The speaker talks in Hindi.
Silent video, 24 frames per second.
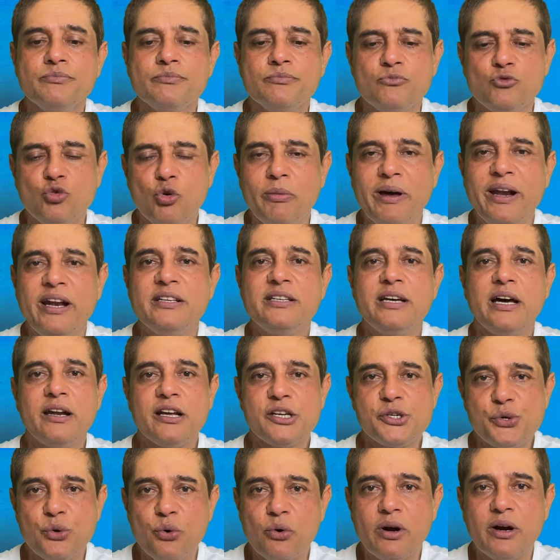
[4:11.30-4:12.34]
तो मैंने जाना
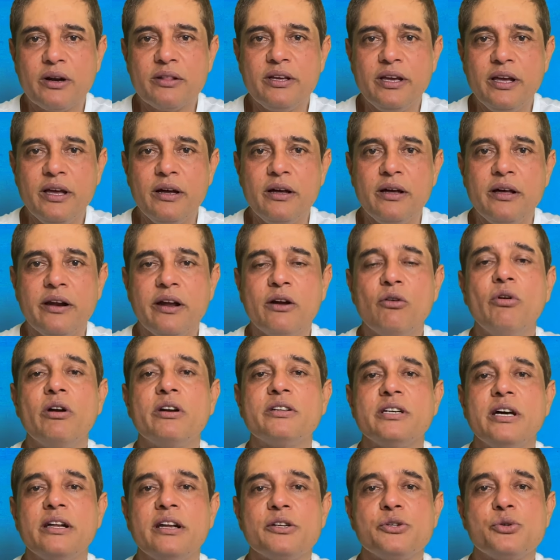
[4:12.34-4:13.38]
शुरू कर दिया रेगुलर
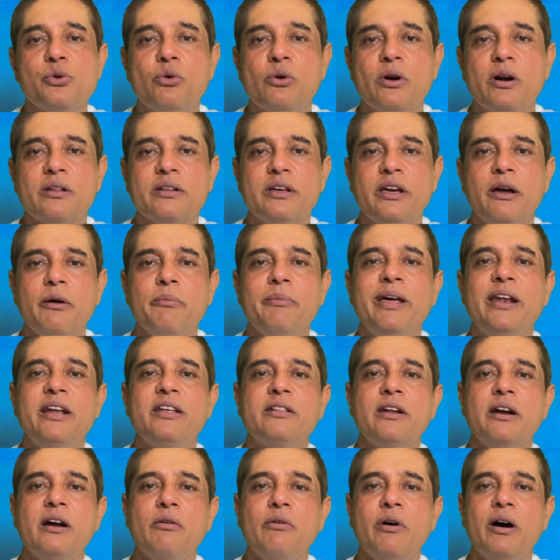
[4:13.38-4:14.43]
जाना शुरू कर दिया मेरी
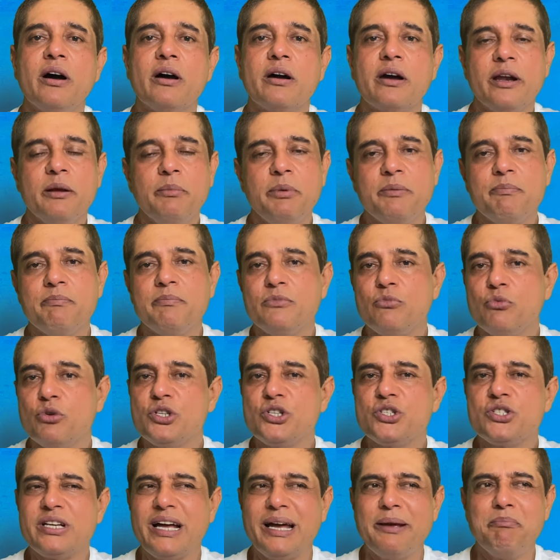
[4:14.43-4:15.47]
तरह वहाँ करीबन
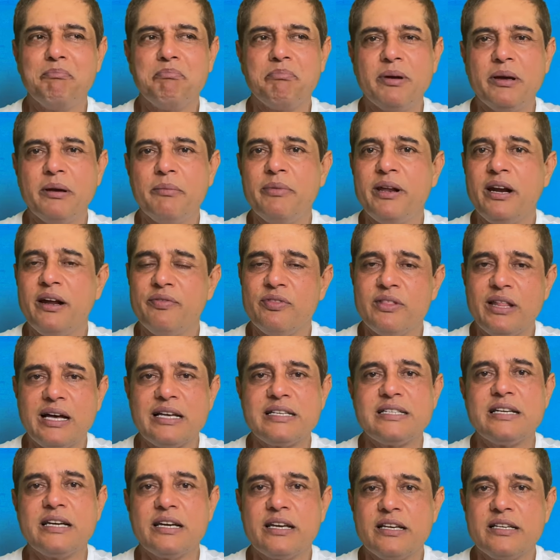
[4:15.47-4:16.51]
उस टाइम पे मेरा
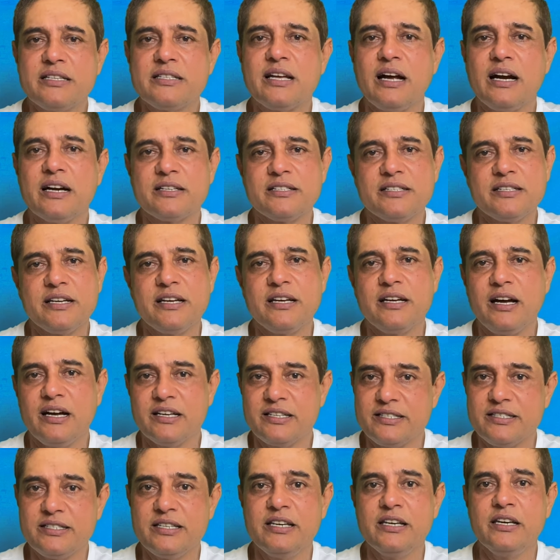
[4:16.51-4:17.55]
अंदाज है कि 60 से
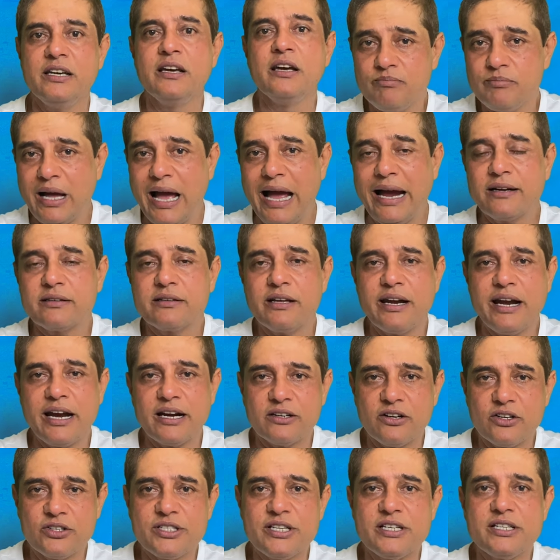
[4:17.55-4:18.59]
80 एक्टर
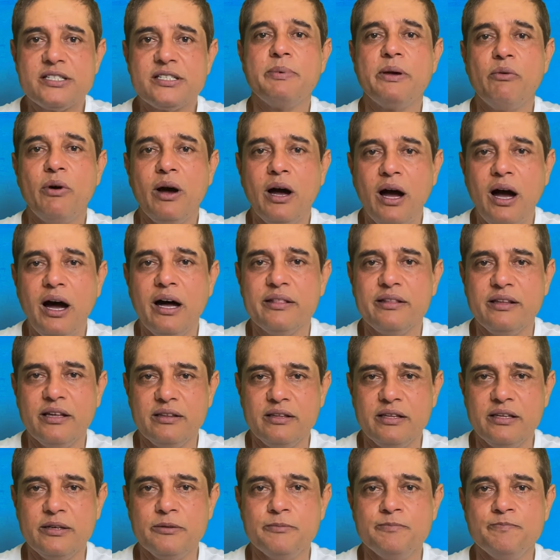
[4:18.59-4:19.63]
एक्ट्रेसेस वहाँ आते थे